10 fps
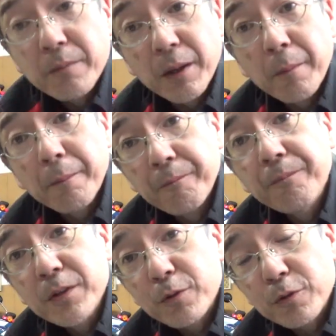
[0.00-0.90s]

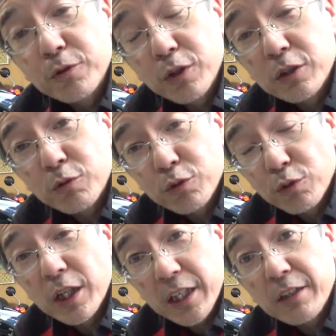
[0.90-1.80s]
そのそそ
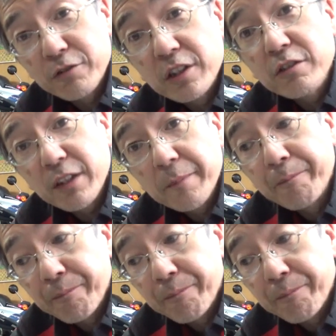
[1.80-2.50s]
れだけやるっていうね、